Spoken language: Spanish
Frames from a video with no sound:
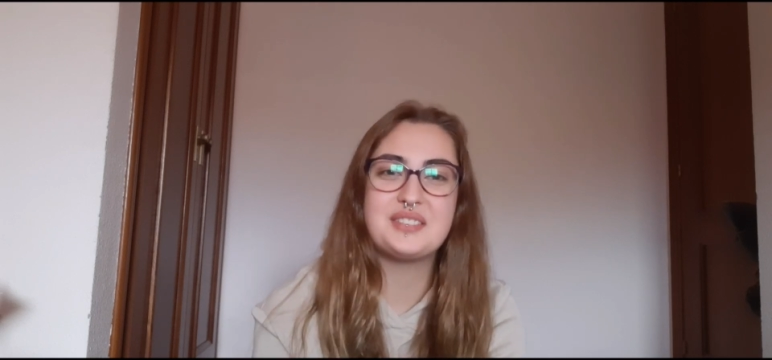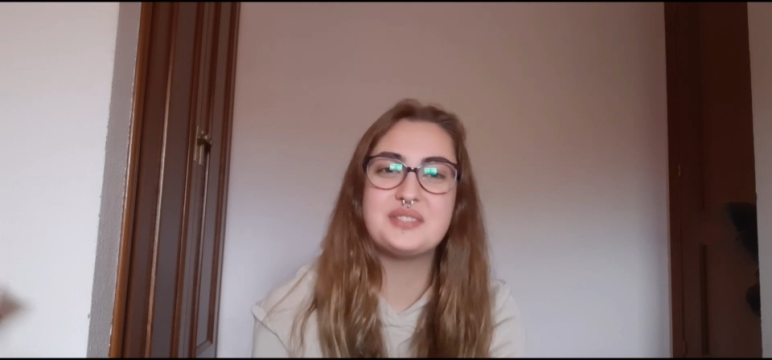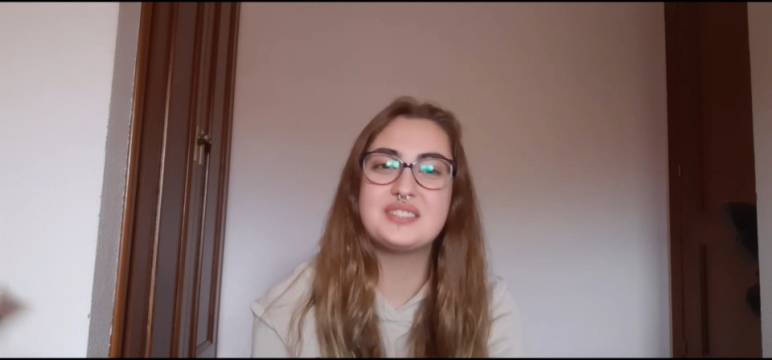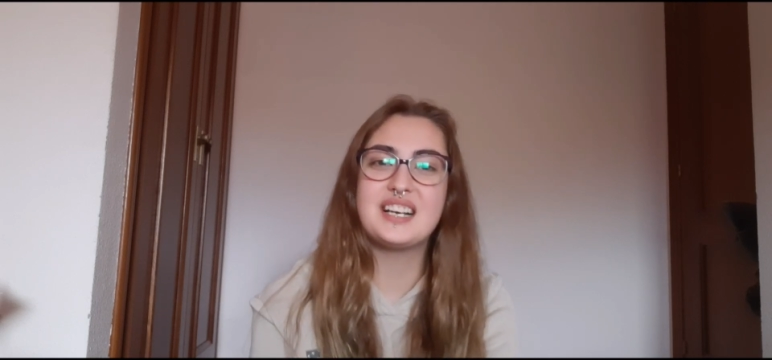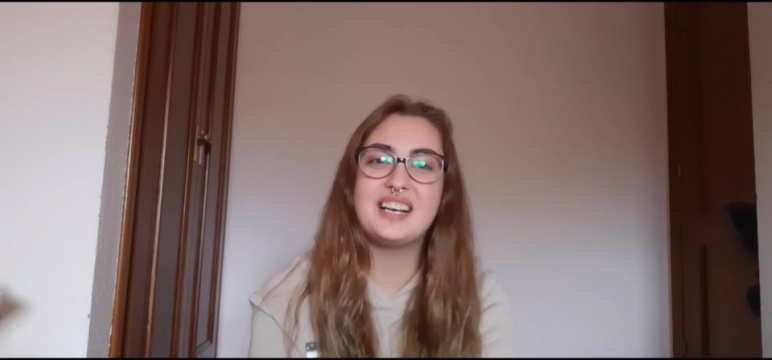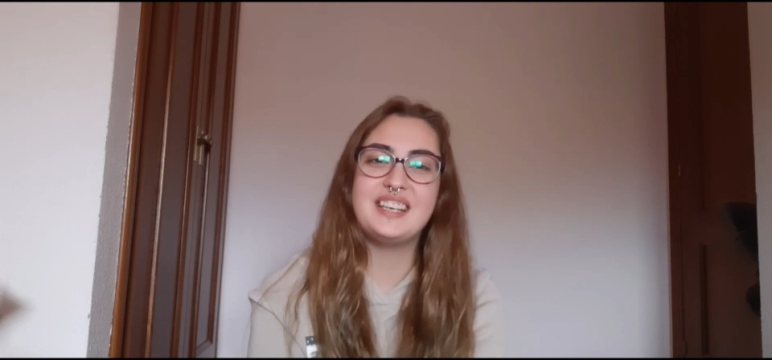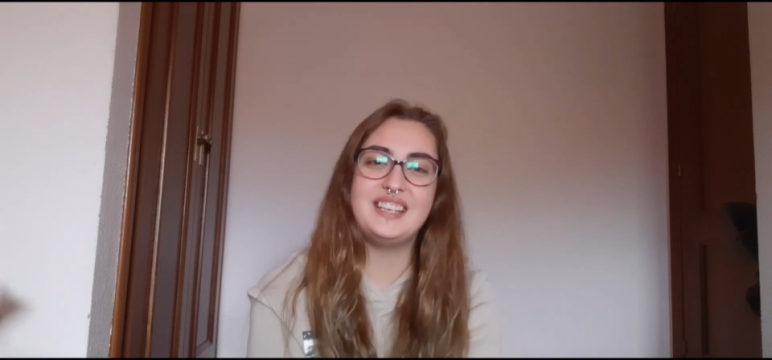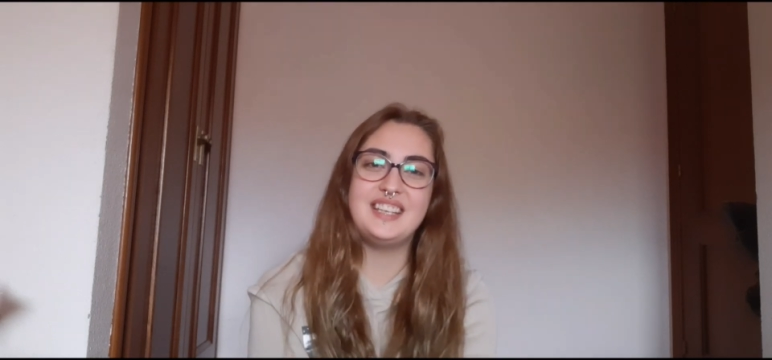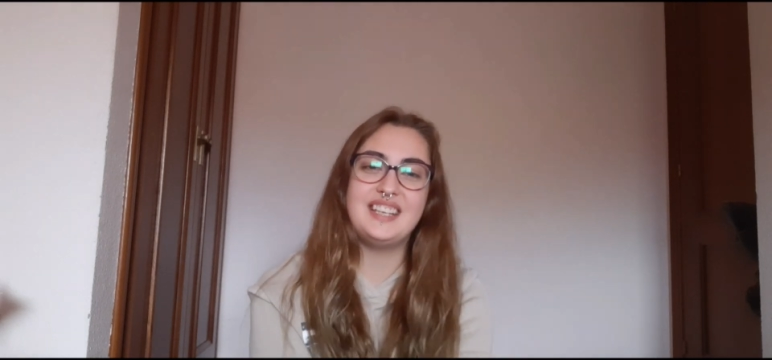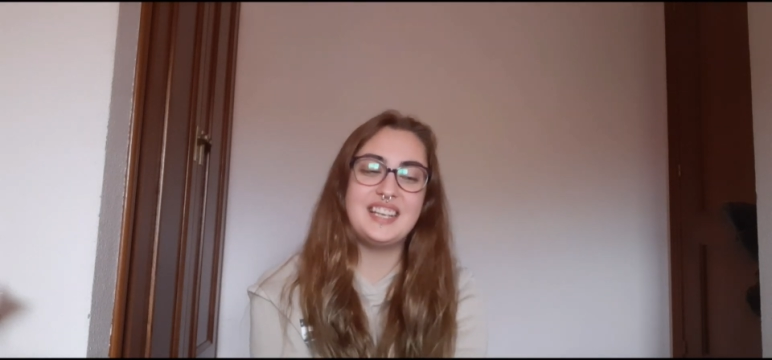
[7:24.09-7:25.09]
nunca
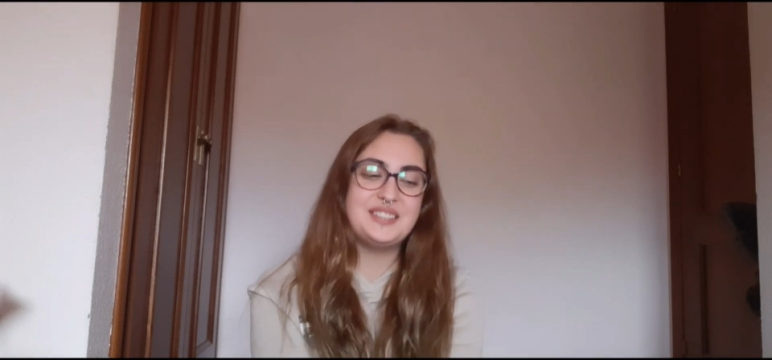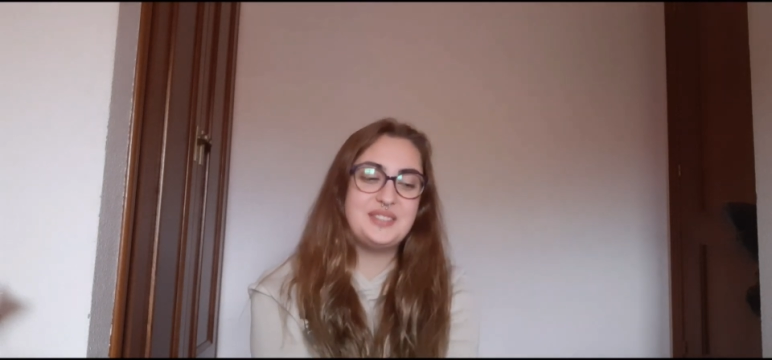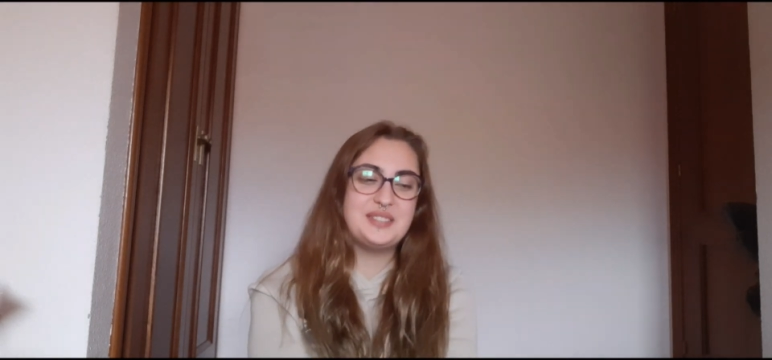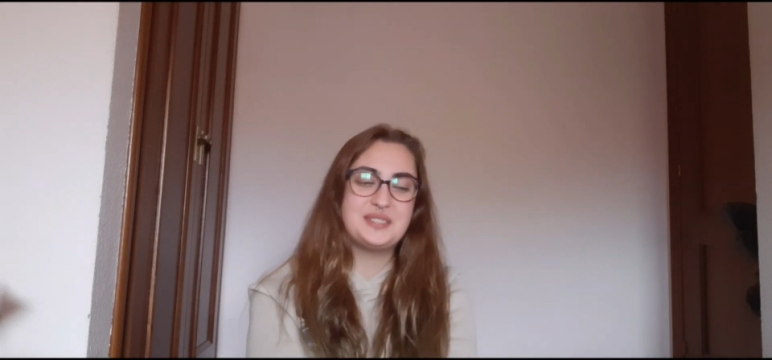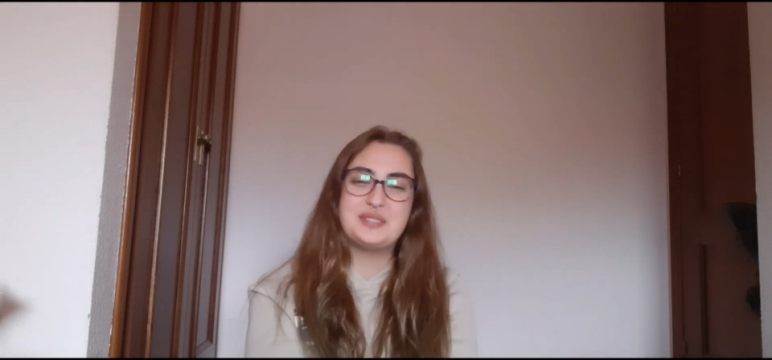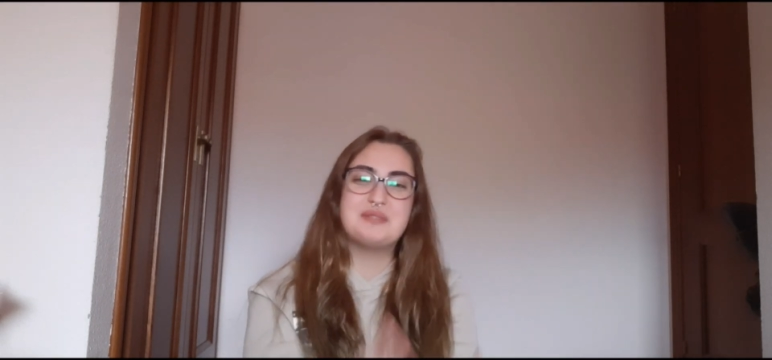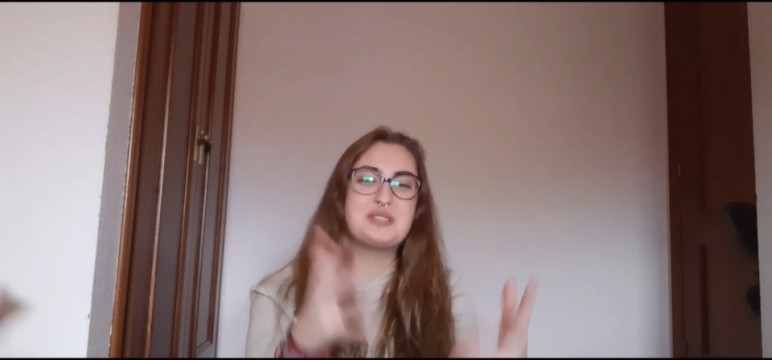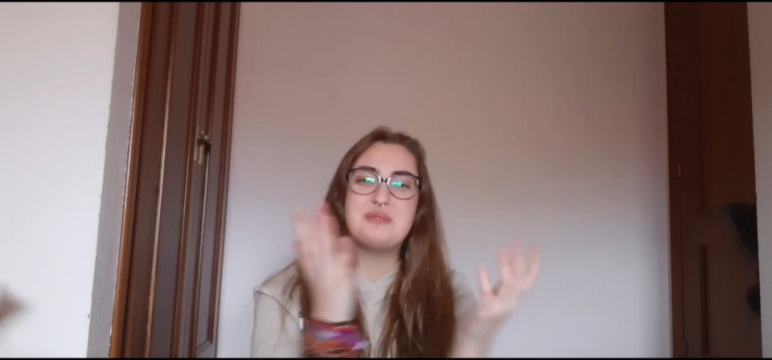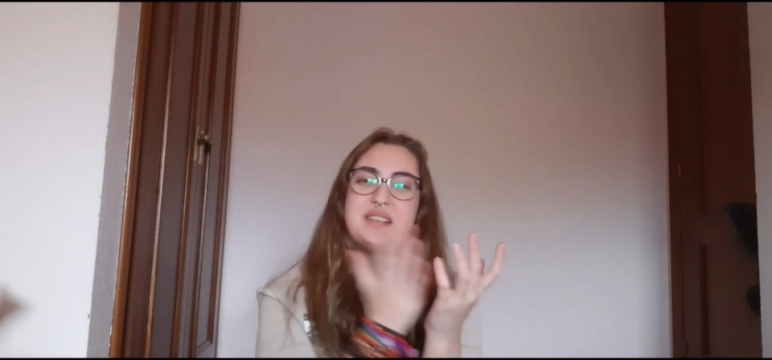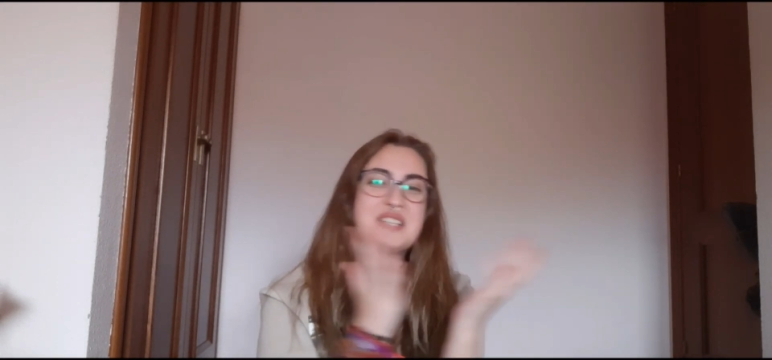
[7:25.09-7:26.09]
y estoy como
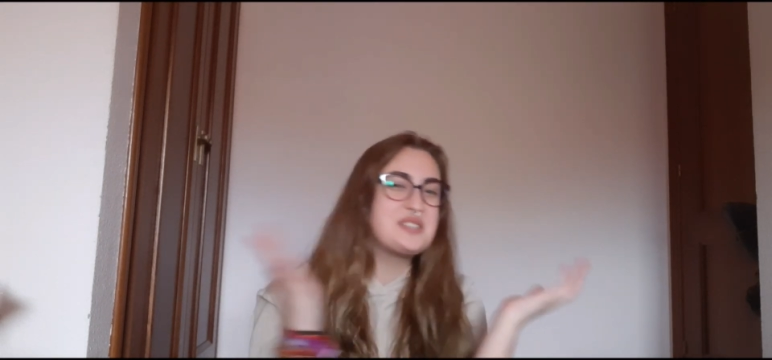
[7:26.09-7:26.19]
súper,